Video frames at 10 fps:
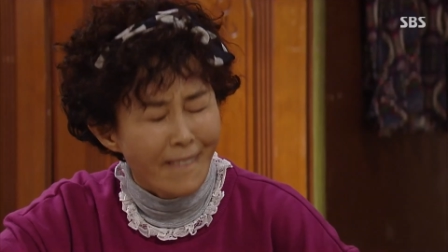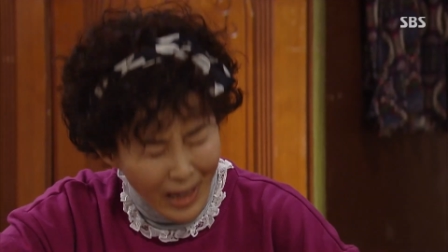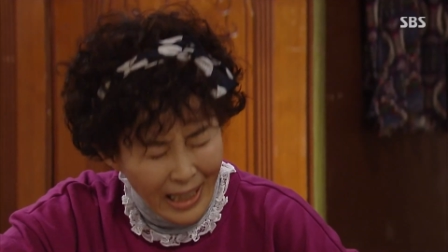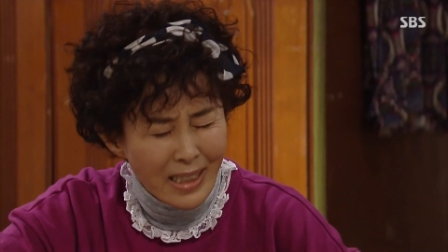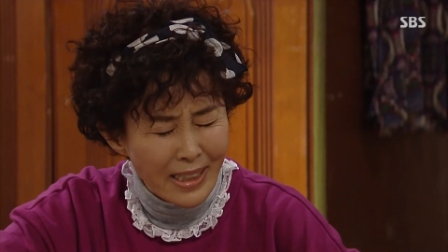
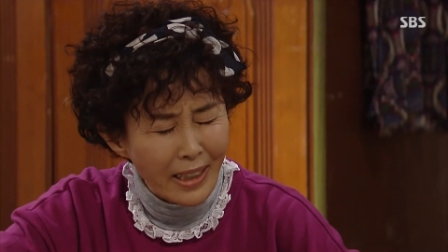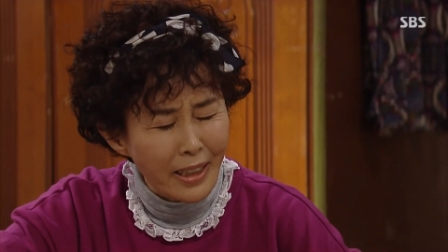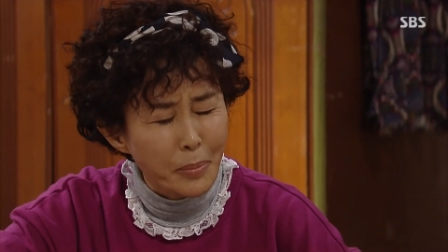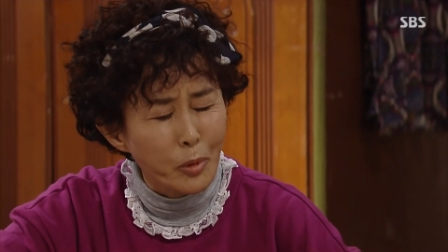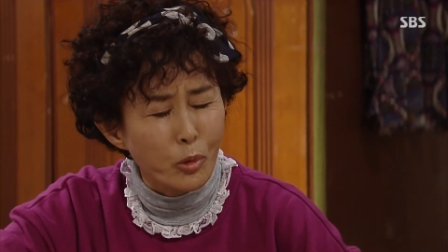콱
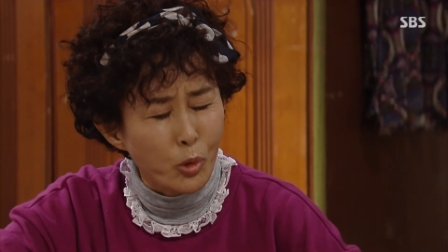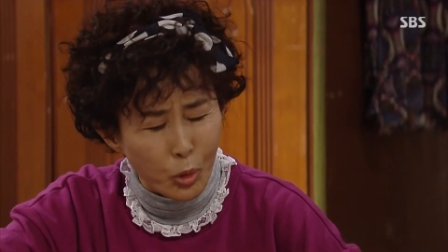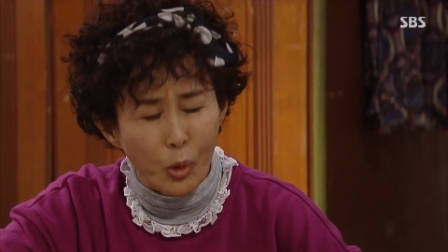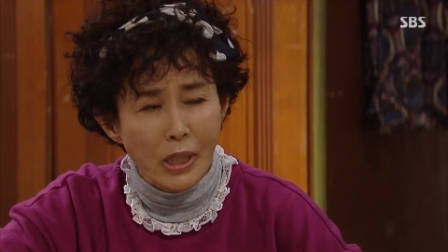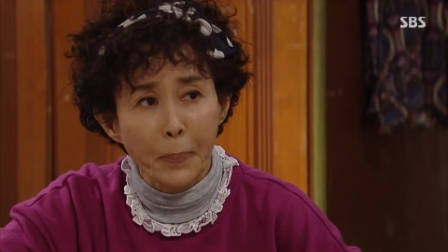새끼 물고
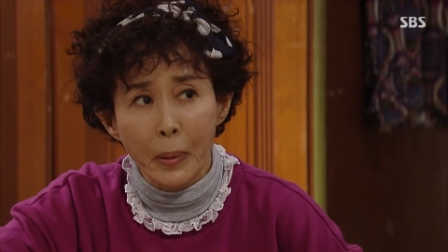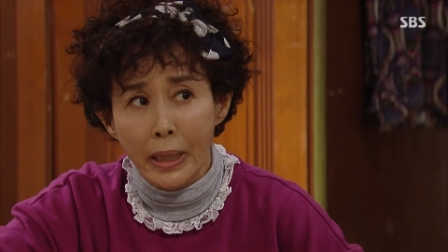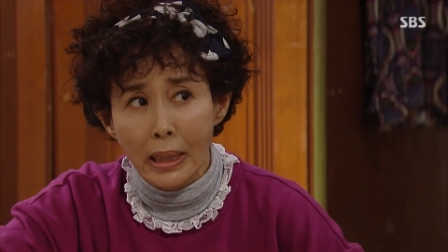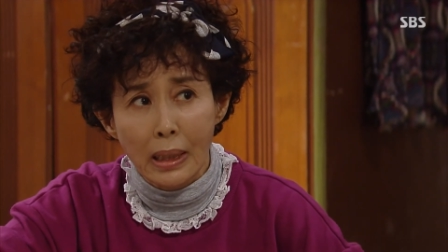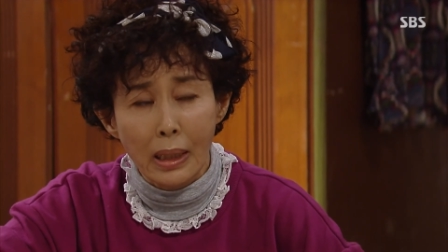죽고
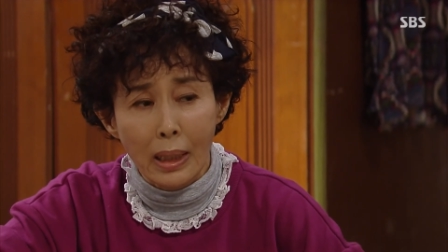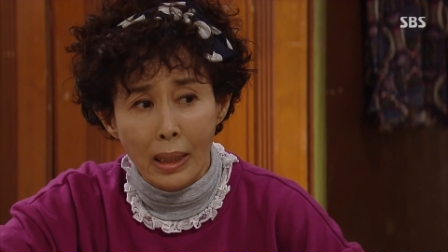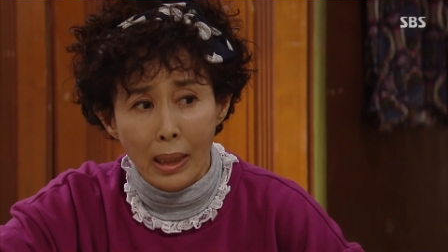잡았다니까.